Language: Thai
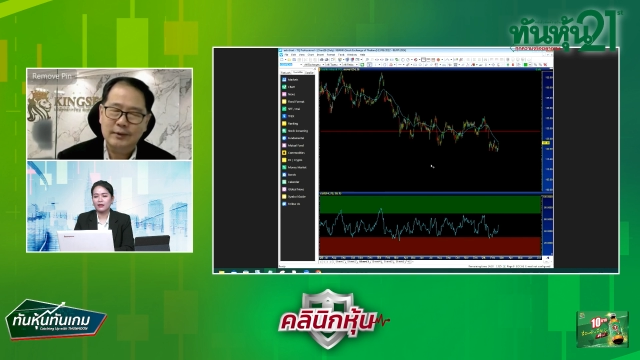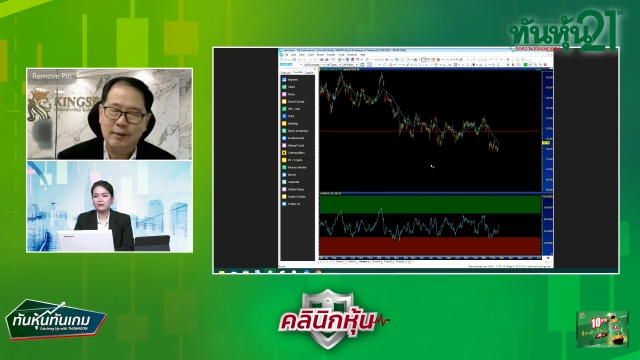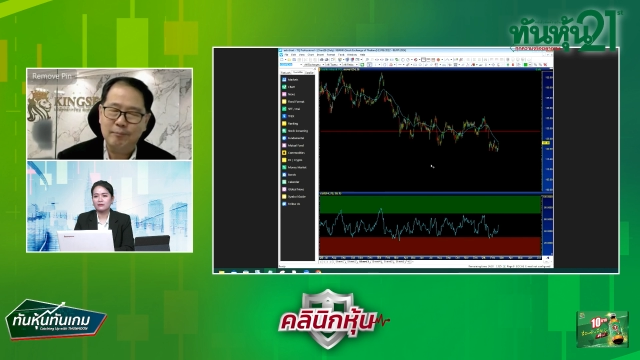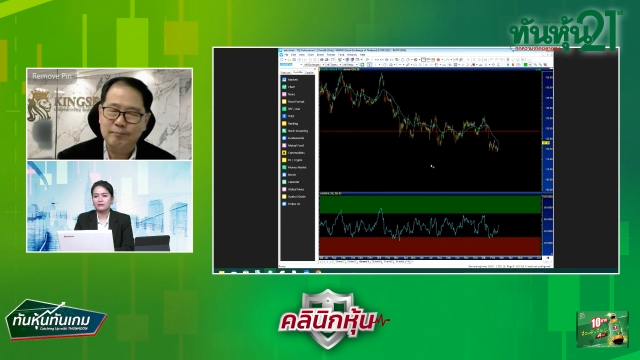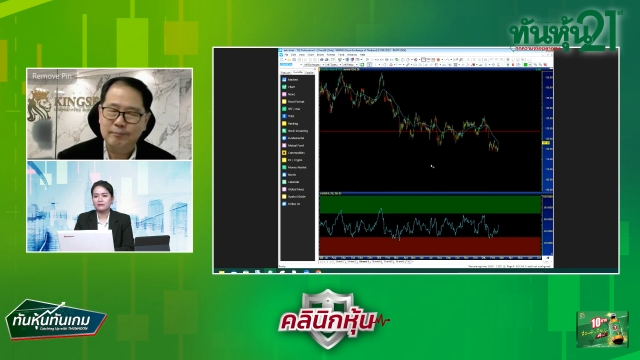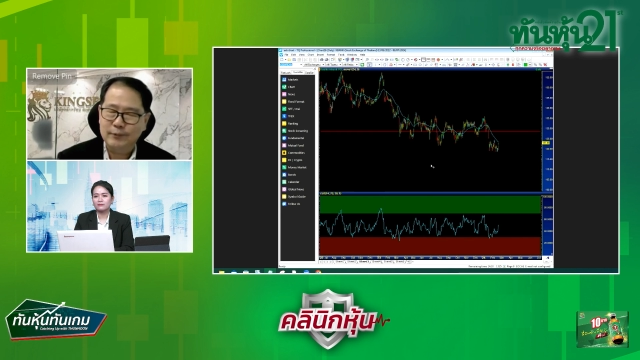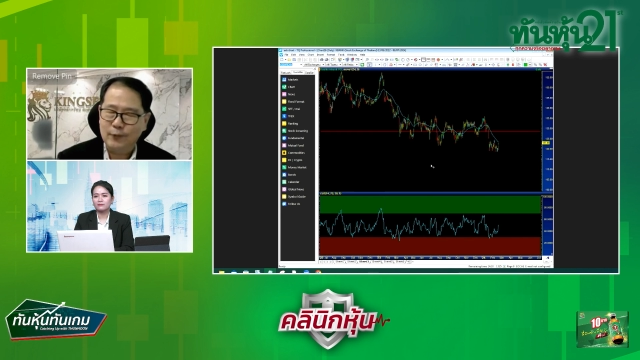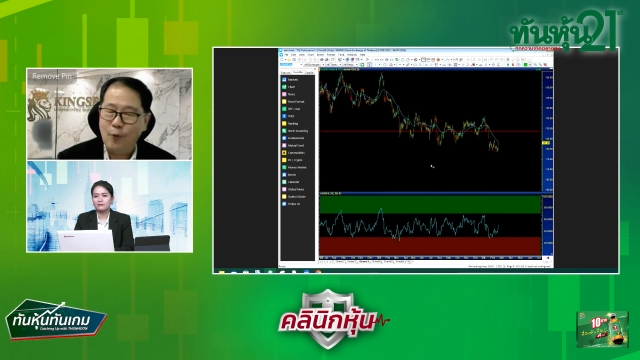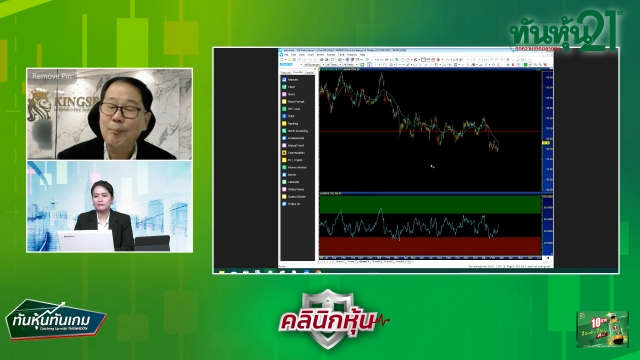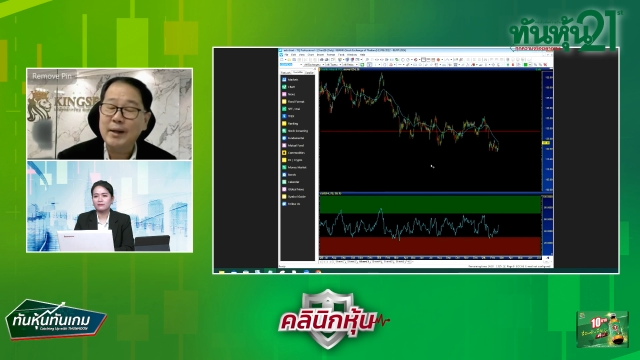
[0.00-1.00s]
จะ
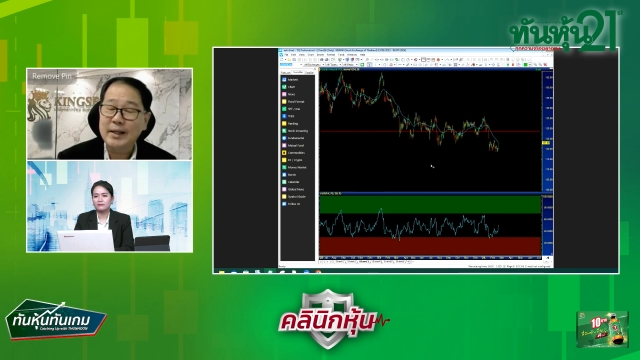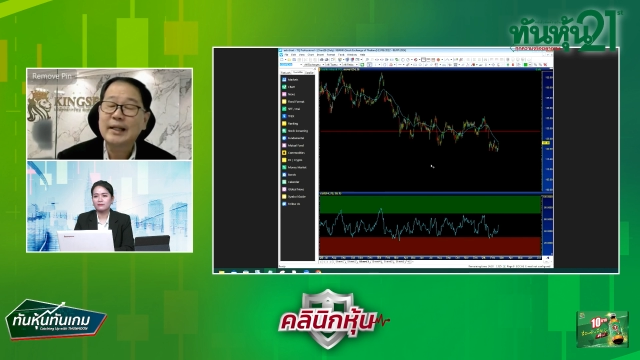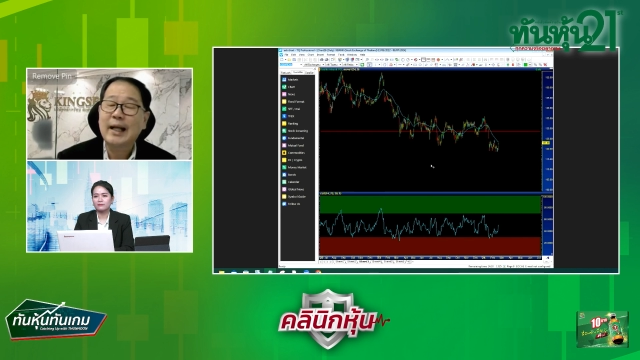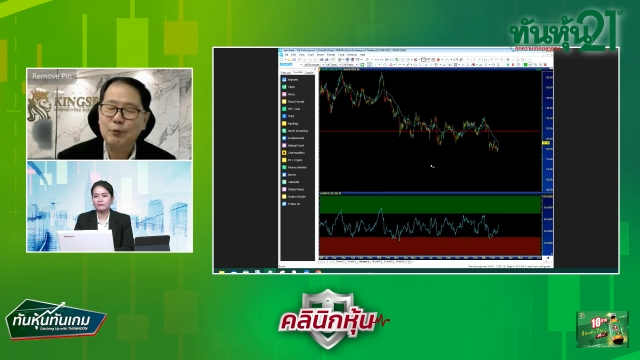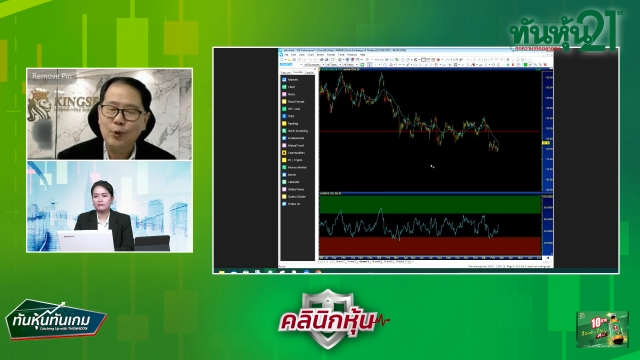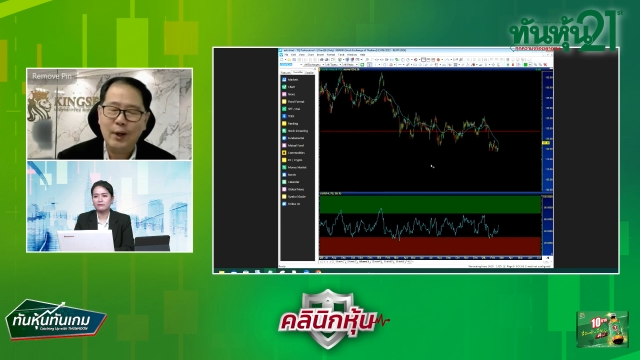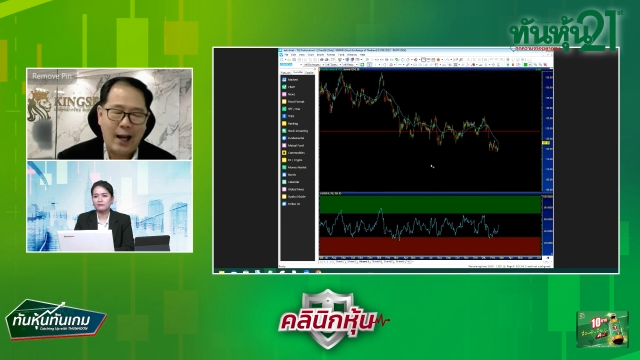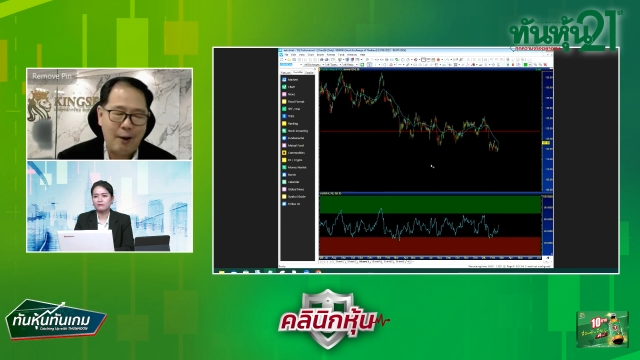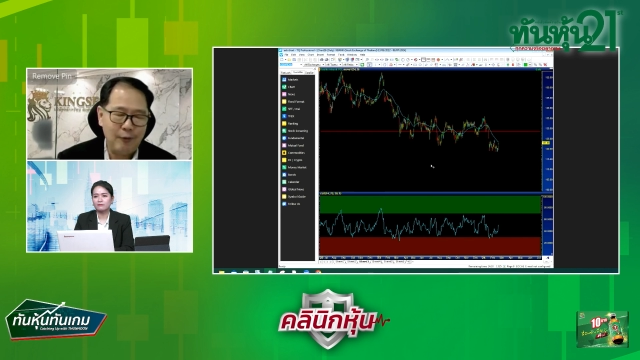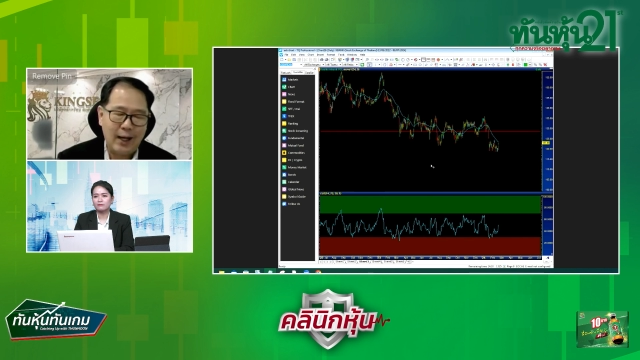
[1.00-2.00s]
โอเป็นดีดกลับชั่ว
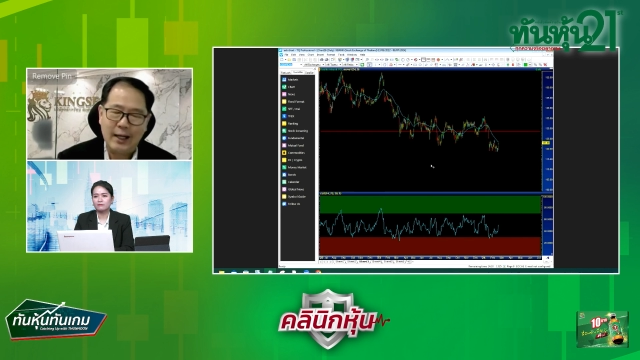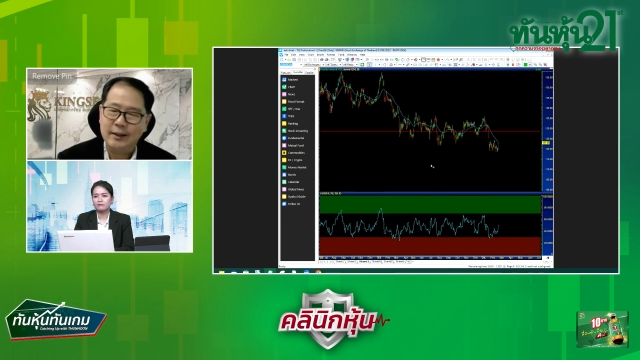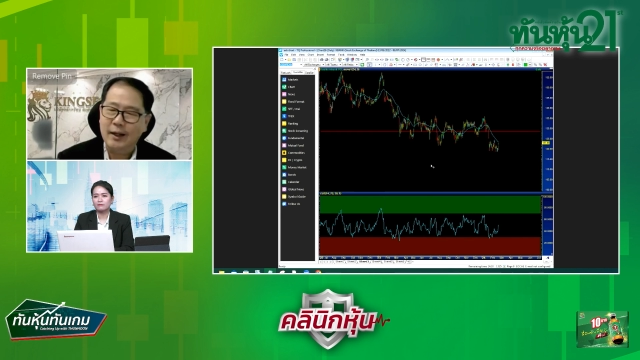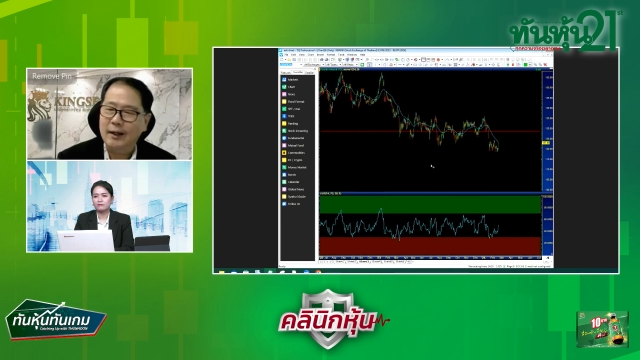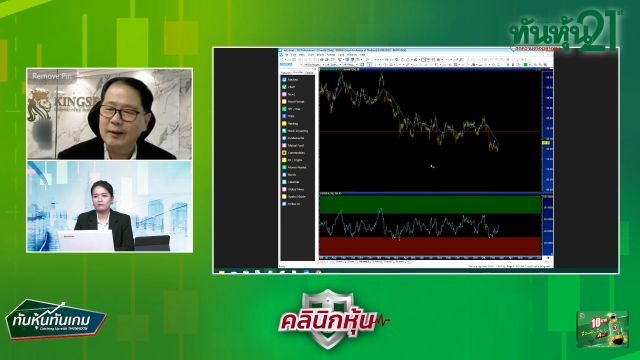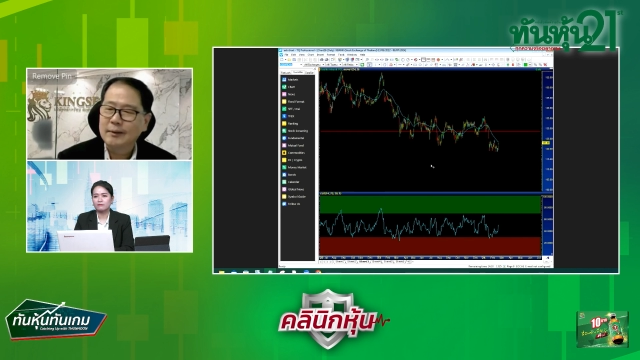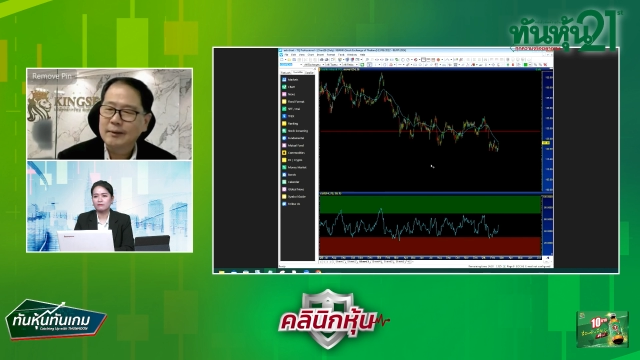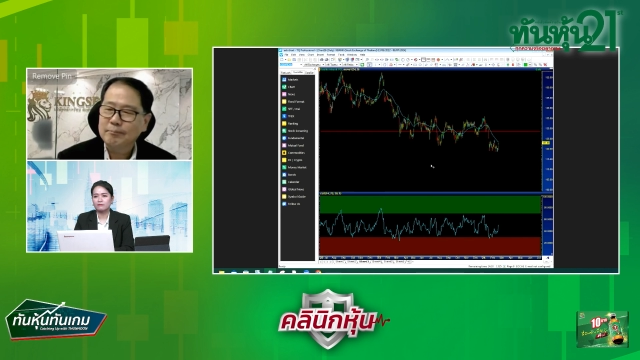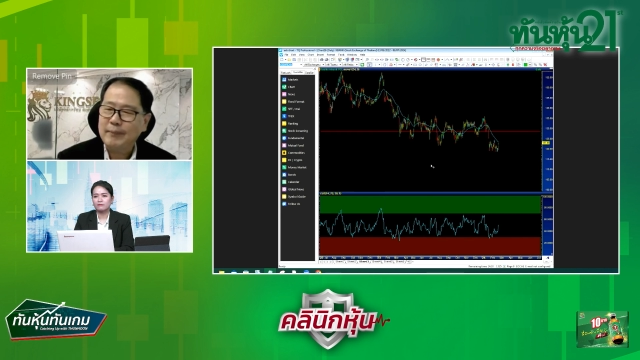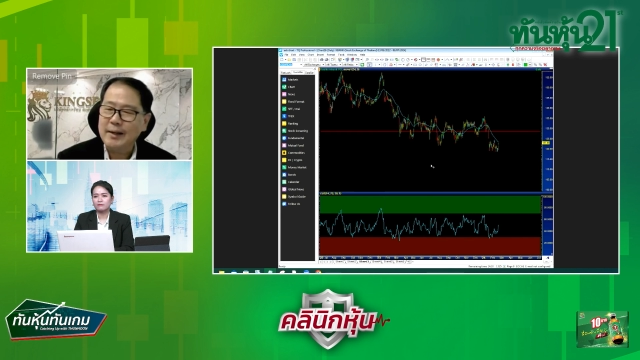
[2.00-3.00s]
คราวแล้วอาจจะ
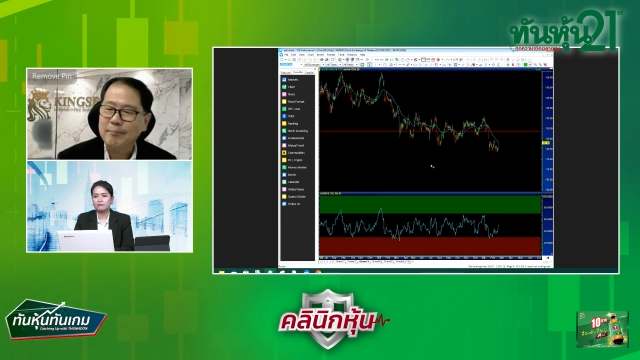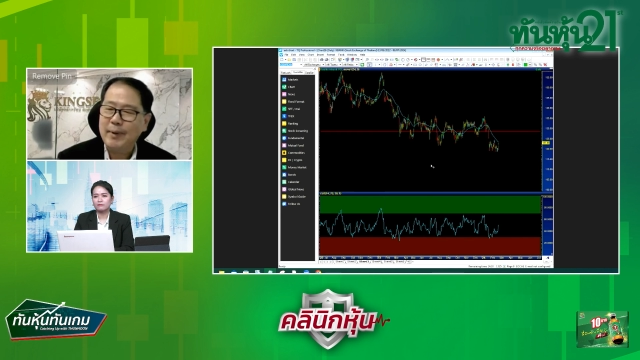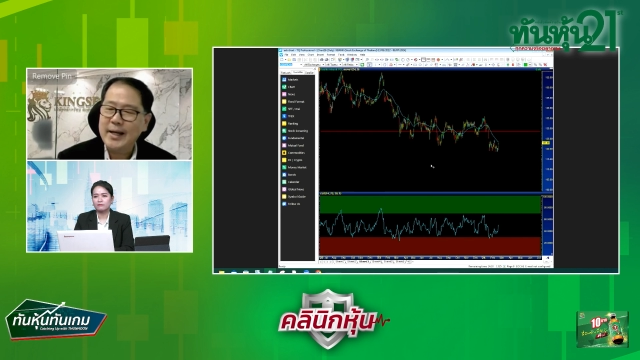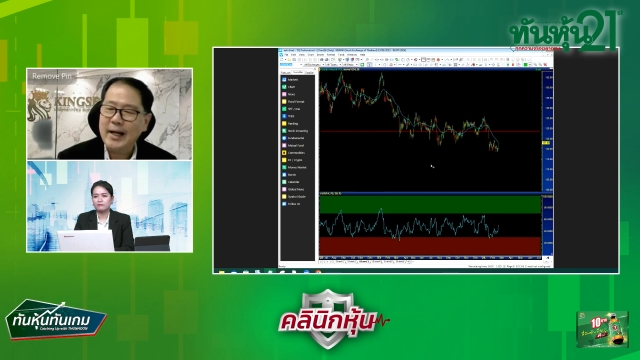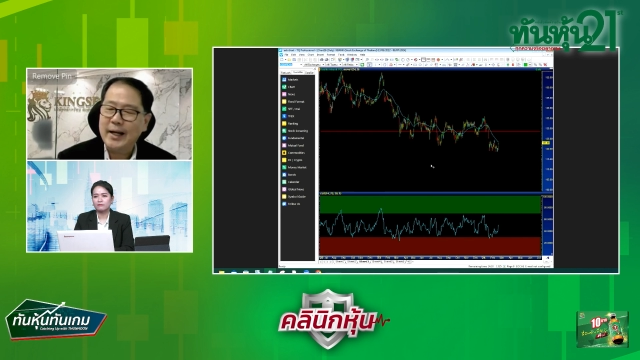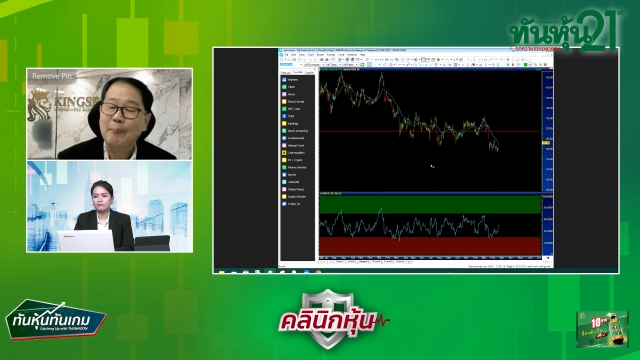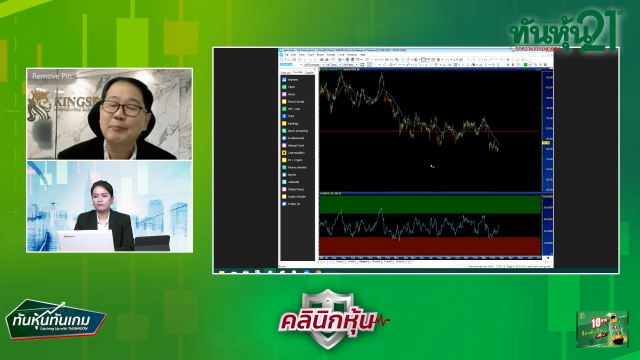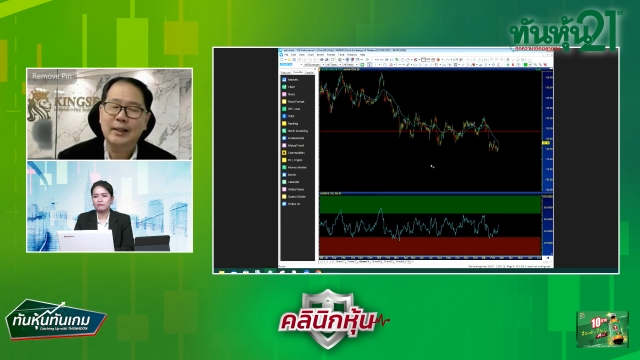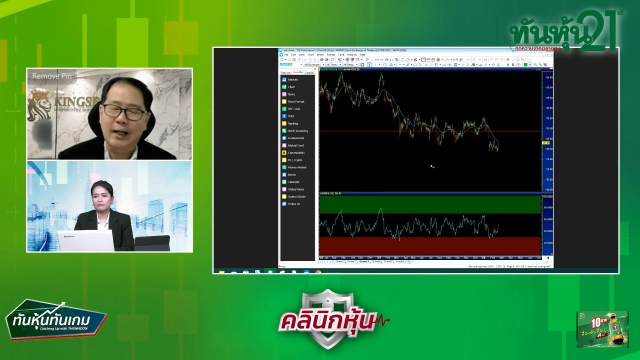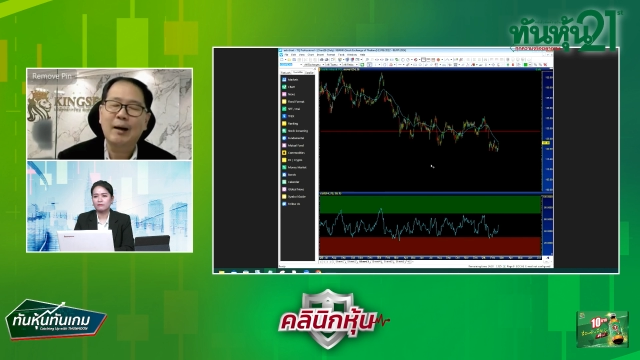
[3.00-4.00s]
ไปไปได้ระดับ
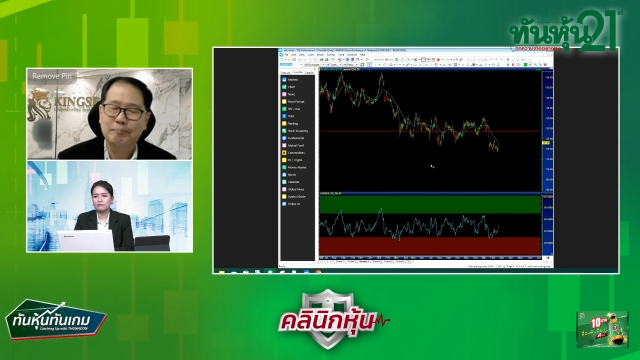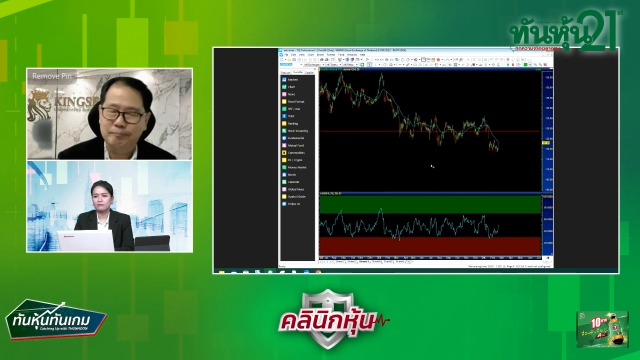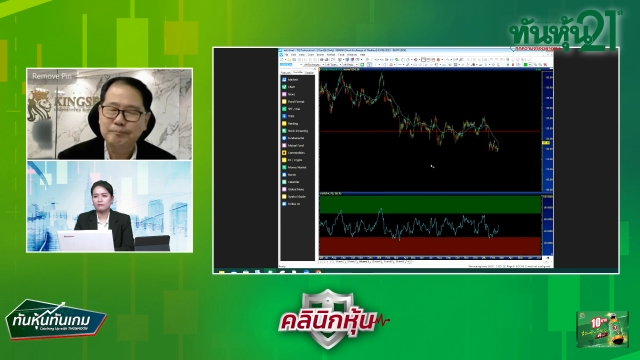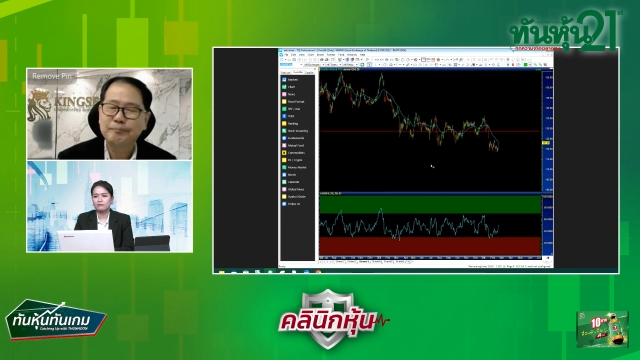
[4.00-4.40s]
หนึ่งนะครับ